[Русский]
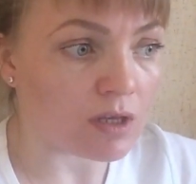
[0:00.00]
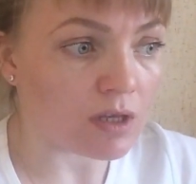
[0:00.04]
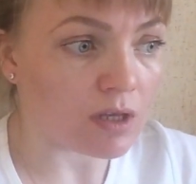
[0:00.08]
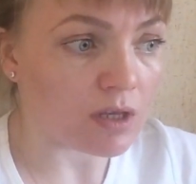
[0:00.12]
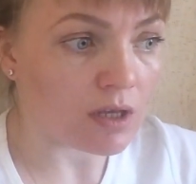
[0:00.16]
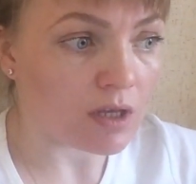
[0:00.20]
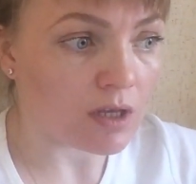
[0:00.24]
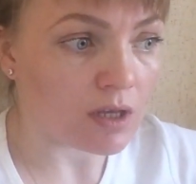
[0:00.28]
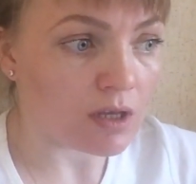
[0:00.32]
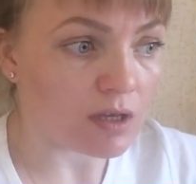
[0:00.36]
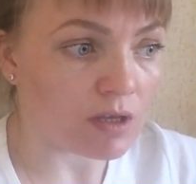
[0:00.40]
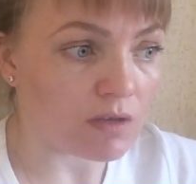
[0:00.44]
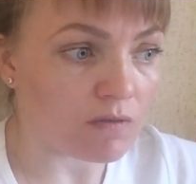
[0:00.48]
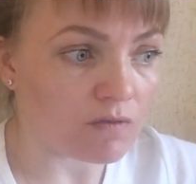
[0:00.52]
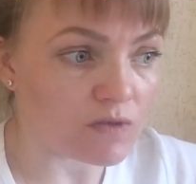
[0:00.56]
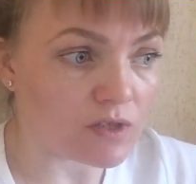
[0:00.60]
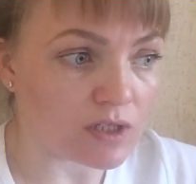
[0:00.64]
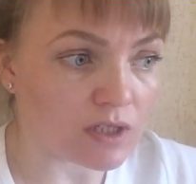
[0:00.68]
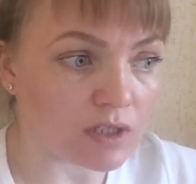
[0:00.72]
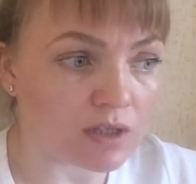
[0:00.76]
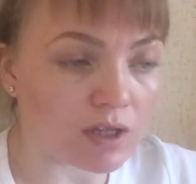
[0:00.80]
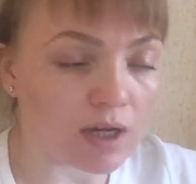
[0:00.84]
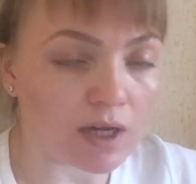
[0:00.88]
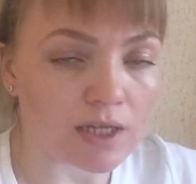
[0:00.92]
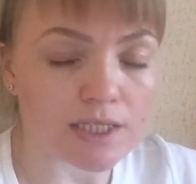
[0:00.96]
и не
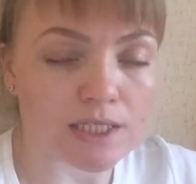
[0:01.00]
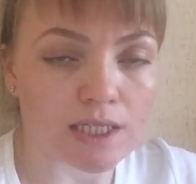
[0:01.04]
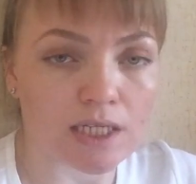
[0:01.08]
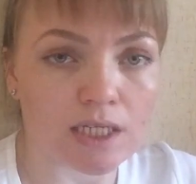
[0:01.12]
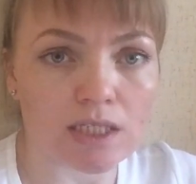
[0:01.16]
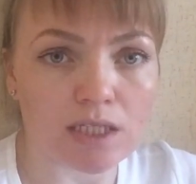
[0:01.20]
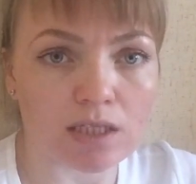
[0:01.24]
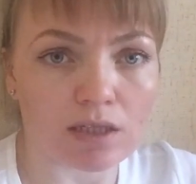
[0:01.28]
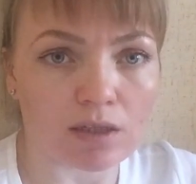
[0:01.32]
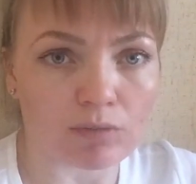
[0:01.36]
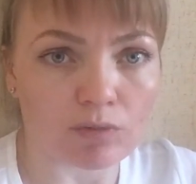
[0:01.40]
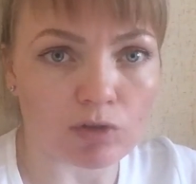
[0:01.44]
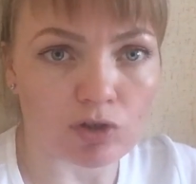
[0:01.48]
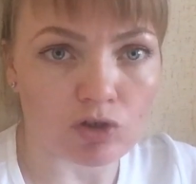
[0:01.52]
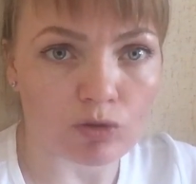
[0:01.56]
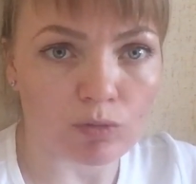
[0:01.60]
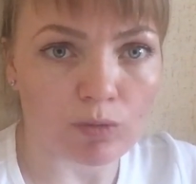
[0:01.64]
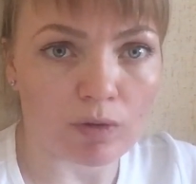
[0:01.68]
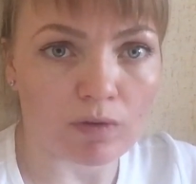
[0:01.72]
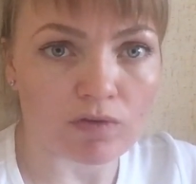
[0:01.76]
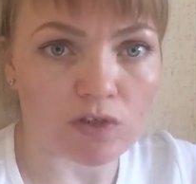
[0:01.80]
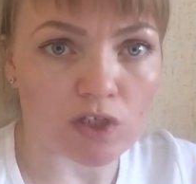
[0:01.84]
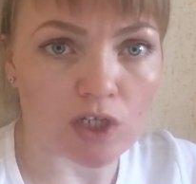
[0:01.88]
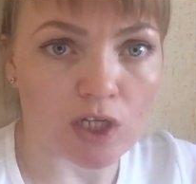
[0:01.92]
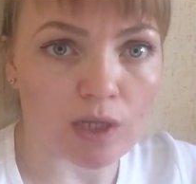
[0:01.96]
всегда, знаете, там,
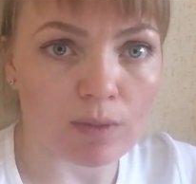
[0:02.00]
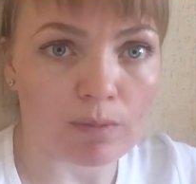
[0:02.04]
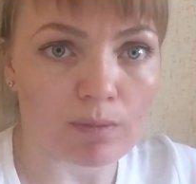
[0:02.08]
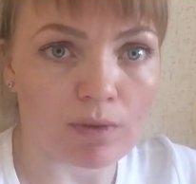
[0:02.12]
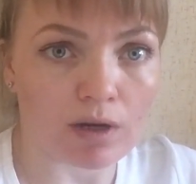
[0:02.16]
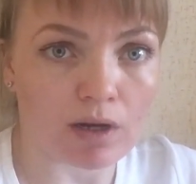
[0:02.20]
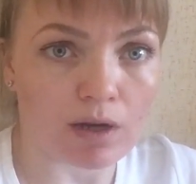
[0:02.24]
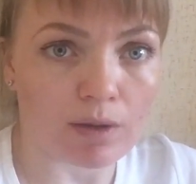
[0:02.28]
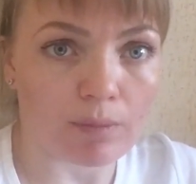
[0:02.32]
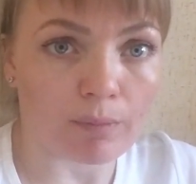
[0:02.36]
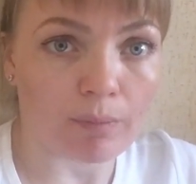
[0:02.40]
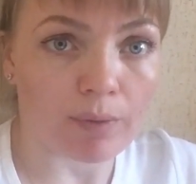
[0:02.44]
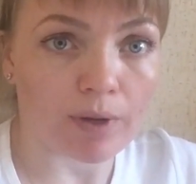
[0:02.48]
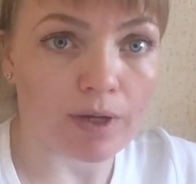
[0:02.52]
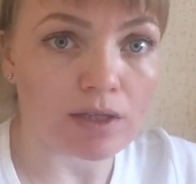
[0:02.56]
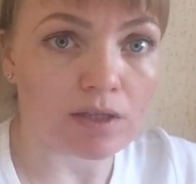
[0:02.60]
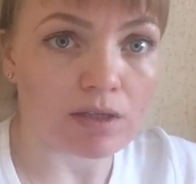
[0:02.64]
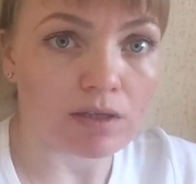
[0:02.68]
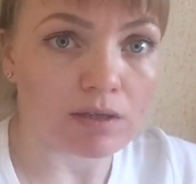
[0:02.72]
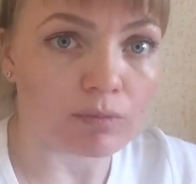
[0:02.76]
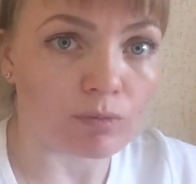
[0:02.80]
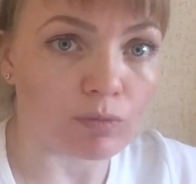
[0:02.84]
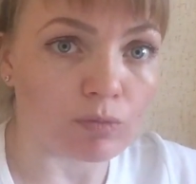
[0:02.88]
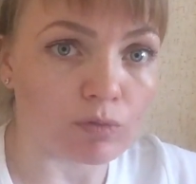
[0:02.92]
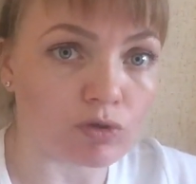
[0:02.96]
нашумевшее имя
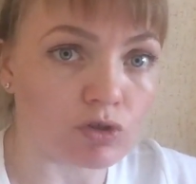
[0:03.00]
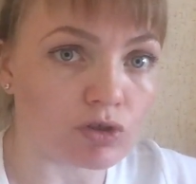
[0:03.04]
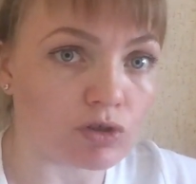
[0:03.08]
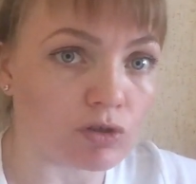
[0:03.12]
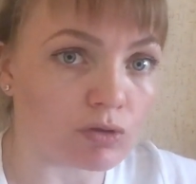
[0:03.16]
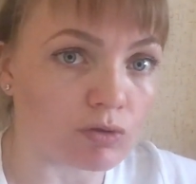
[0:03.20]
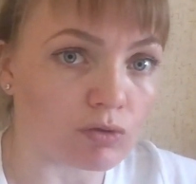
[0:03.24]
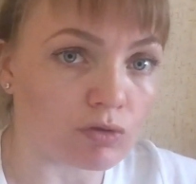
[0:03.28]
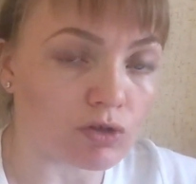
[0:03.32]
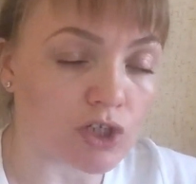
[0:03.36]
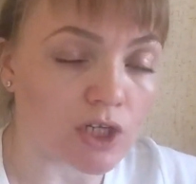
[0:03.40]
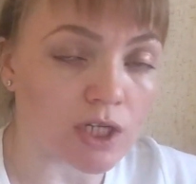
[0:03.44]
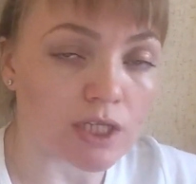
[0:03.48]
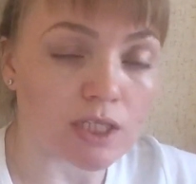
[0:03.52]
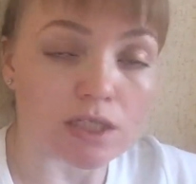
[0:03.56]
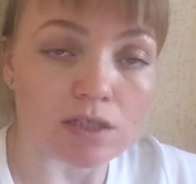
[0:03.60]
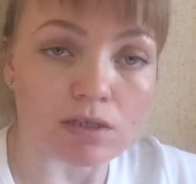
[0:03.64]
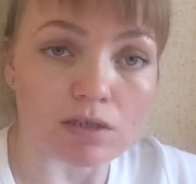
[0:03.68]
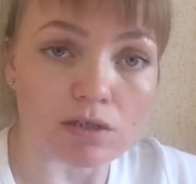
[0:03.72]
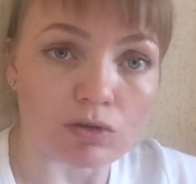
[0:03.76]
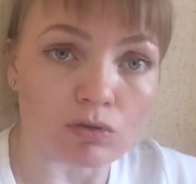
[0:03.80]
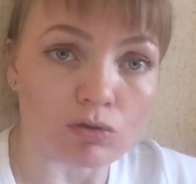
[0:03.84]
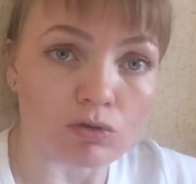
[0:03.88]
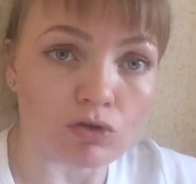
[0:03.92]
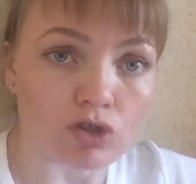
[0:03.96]
компании может ручаться
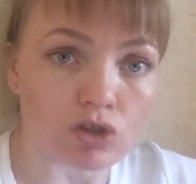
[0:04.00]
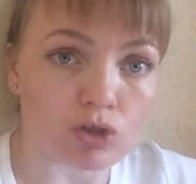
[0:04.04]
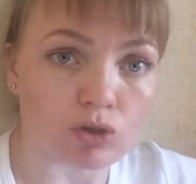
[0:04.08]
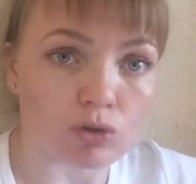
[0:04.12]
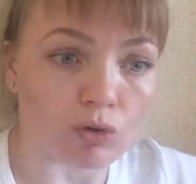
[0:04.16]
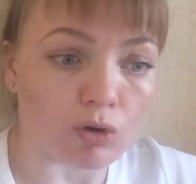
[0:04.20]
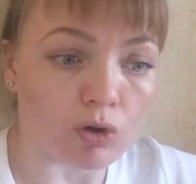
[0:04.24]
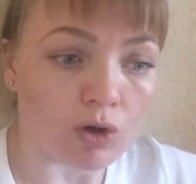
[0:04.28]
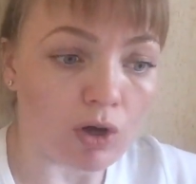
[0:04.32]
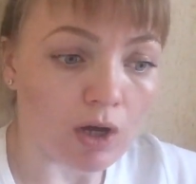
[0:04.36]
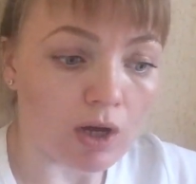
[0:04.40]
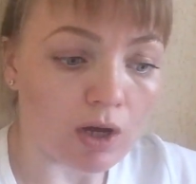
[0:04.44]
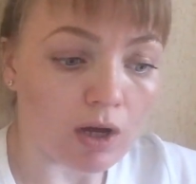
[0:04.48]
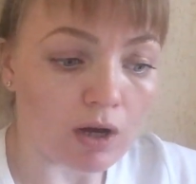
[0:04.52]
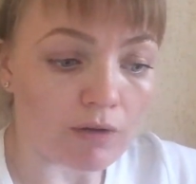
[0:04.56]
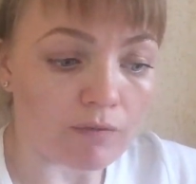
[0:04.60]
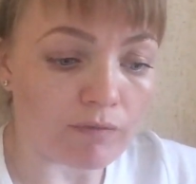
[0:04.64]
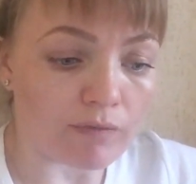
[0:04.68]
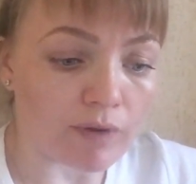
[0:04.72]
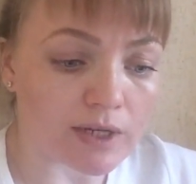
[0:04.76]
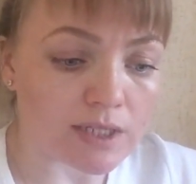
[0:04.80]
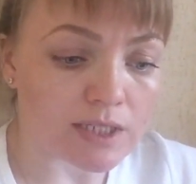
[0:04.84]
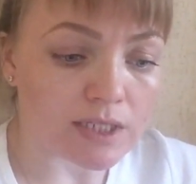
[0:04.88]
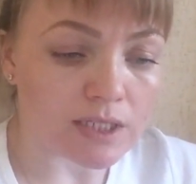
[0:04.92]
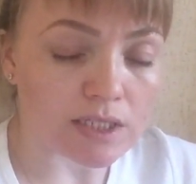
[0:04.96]
за то, что
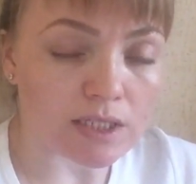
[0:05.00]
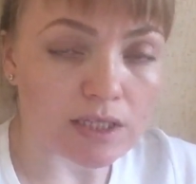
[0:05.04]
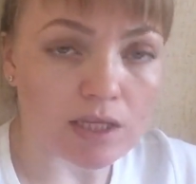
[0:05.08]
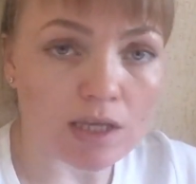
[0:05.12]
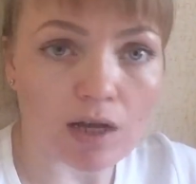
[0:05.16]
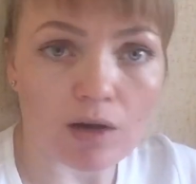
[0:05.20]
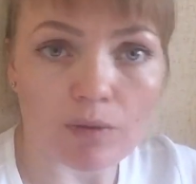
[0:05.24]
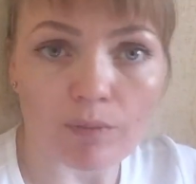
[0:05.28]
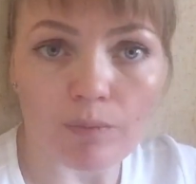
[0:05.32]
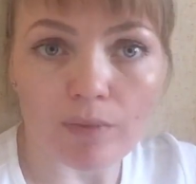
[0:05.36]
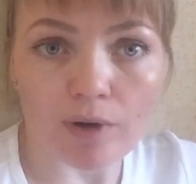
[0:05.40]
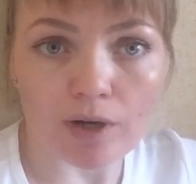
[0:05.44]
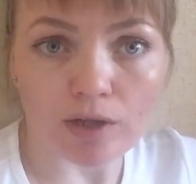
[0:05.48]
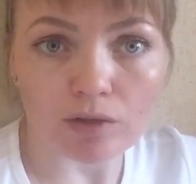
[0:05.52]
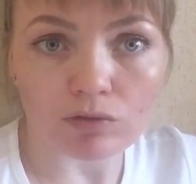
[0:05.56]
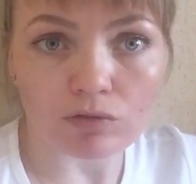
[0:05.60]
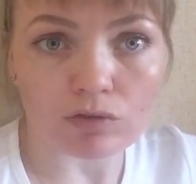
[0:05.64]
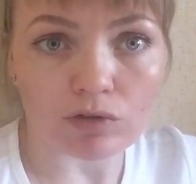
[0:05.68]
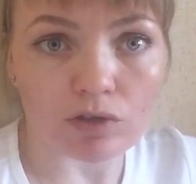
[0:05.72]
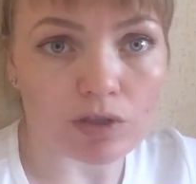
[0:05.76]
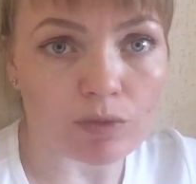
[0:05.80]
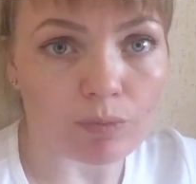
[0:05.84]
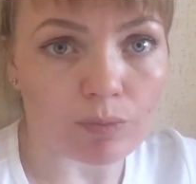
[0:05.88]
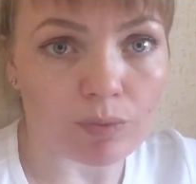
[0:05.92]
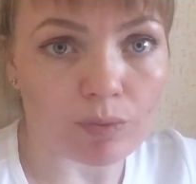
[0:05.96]
вас не обманут и не